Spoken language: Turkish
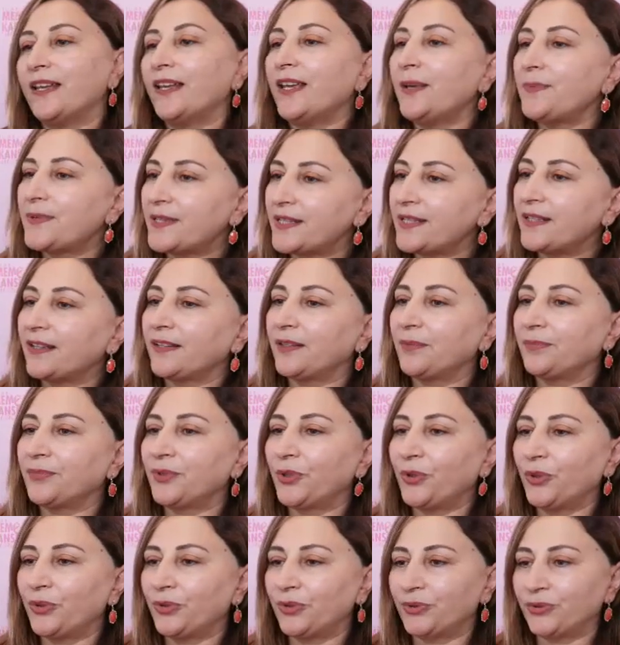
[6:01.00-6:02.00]
Hepsi
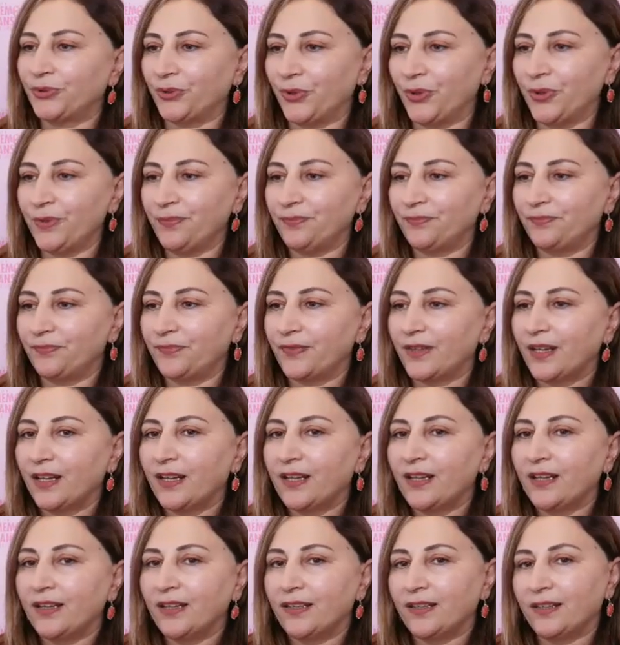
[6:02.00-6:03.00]
yanımda oldu.
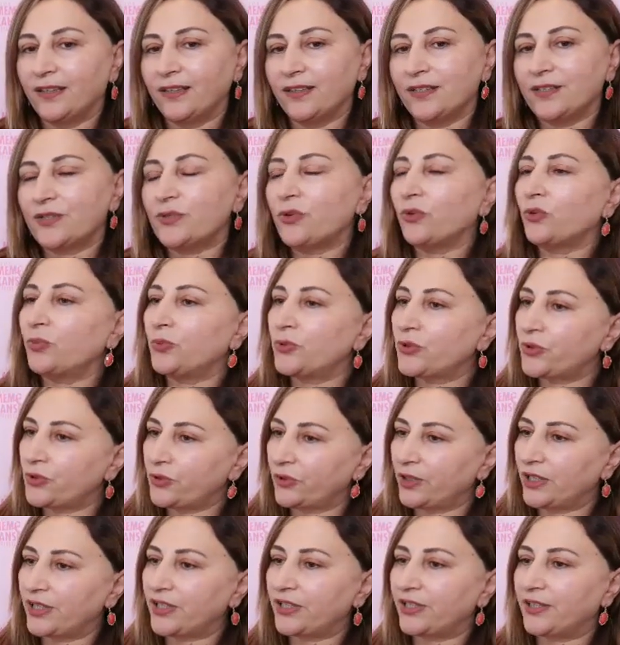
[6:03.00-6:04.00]
Ee, zor bir
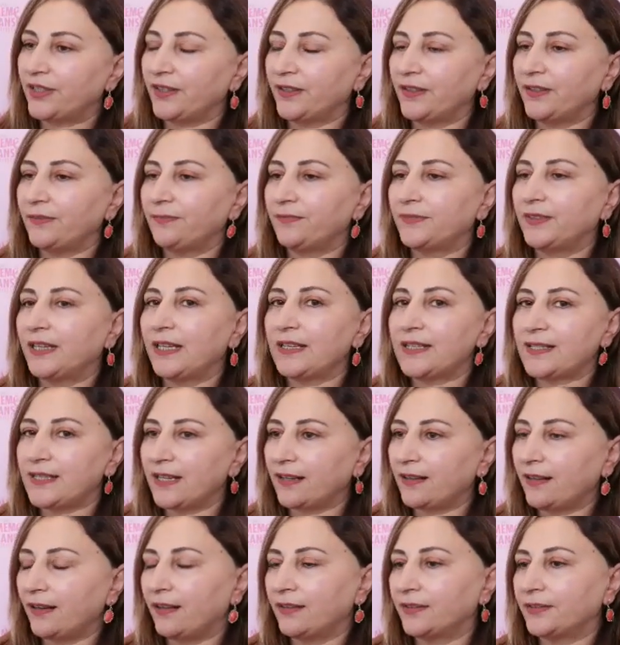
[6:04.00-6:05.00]
süreçti.
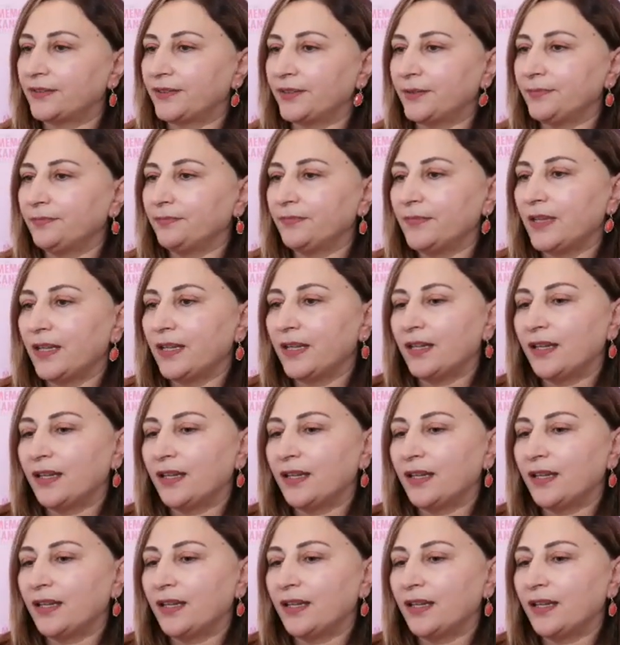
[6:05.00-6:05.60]
Destek aldım.